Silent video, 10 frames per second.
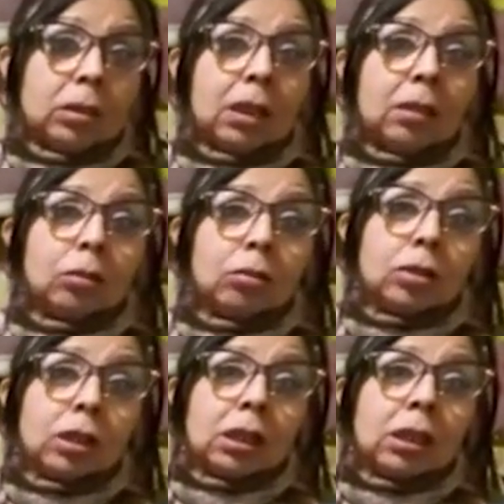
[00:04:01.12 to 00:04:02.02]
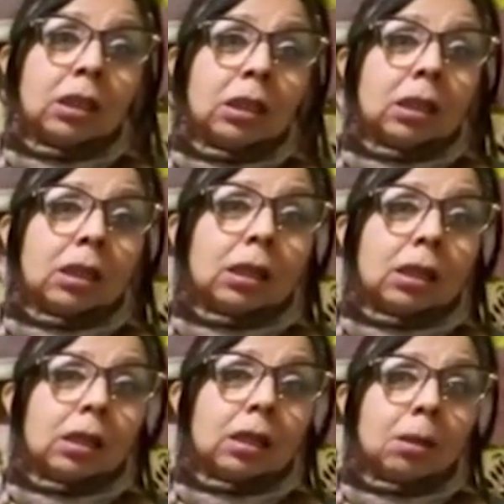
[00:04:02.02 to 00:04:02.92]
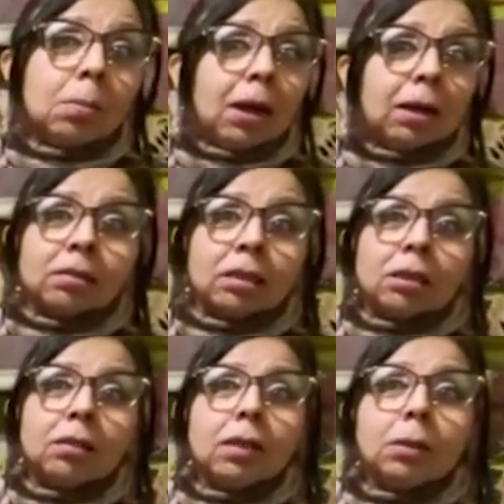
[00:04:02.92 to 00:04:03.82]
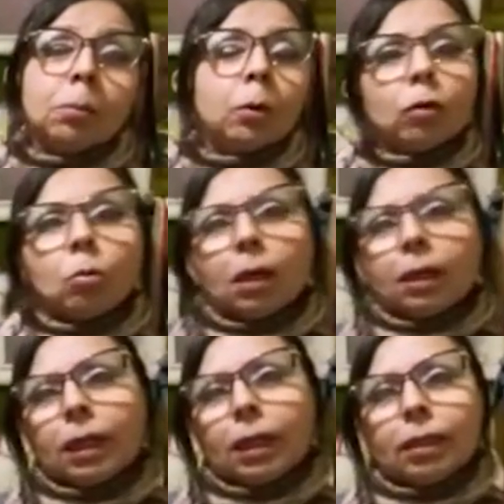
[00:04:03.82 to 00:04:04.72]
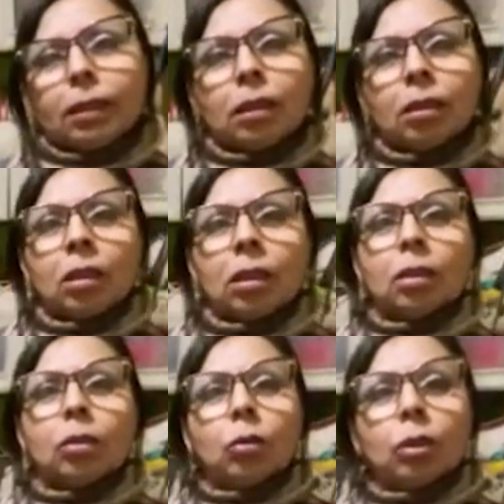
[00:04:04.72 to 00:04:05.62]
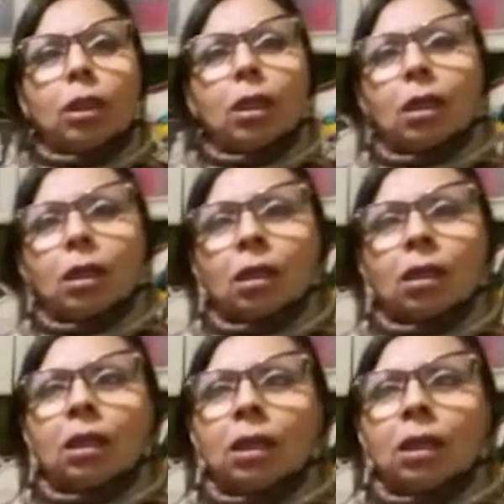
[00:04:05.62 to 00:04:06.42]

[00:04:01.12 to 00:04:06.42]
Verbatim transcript: ¿ya? Entonces eh, es más accesible en pueblos más grandes, donde